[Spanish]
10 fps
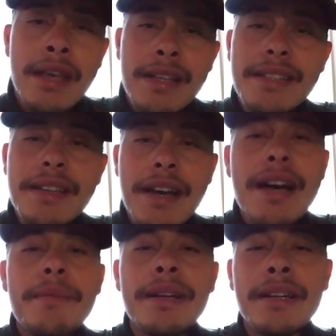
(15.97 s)

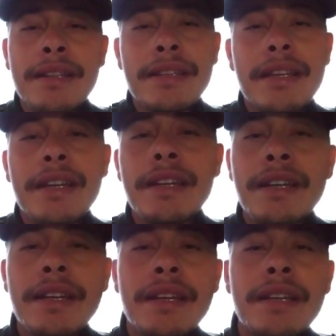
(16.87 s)
Ya me
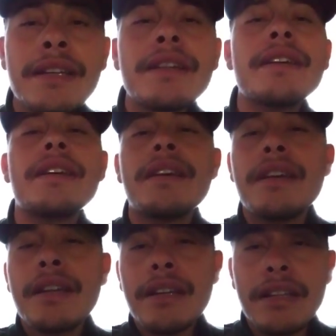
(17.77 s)
enteré
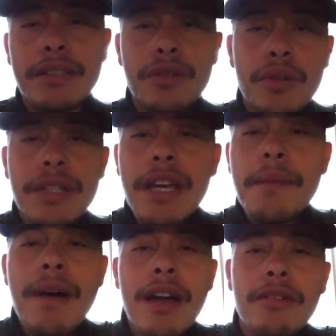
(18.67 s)
que soy el
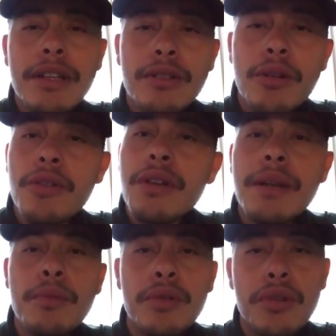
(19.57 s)
malo y todo
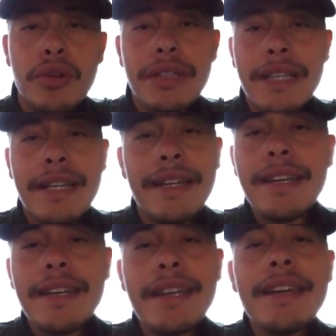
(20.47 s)
el mundo te
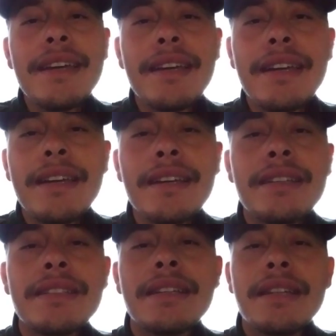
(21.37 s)
cree.
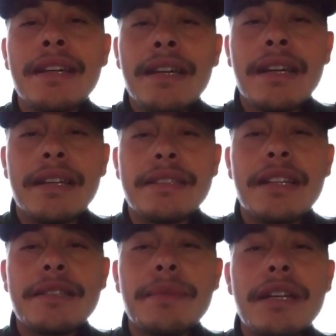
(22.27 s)
Que
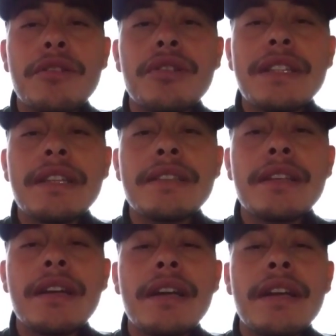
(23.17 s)
estás mejor
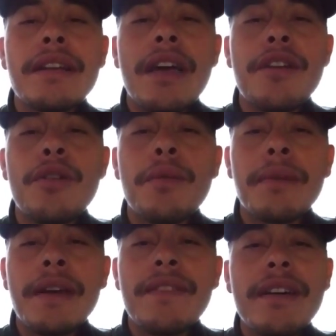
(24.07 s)
desde que ya no
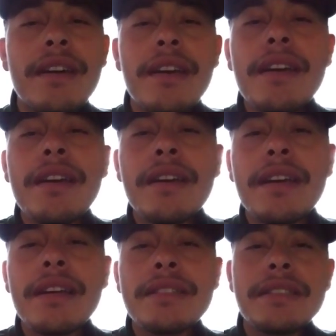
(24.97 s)
me
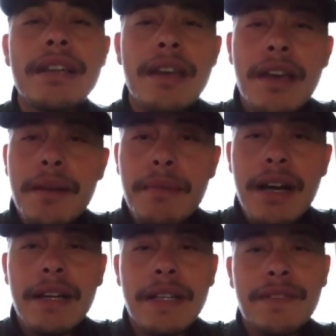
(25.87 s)
ves,
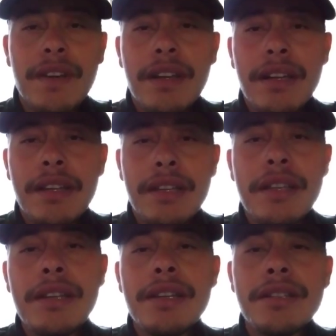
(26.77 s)
más
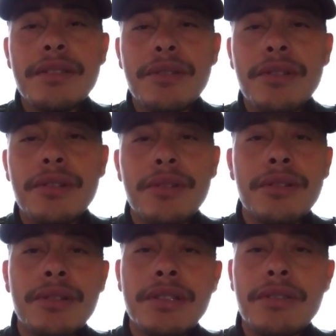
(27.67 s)
feliz con
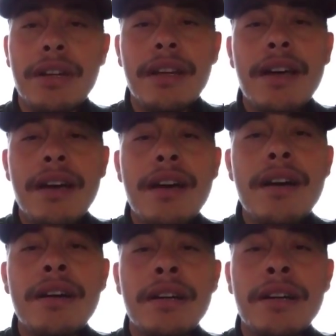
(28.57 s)
otro
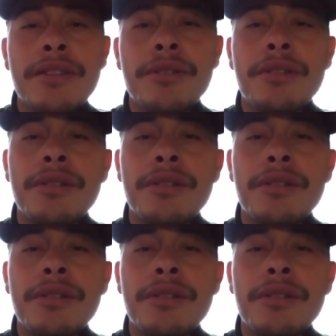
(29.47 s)
lado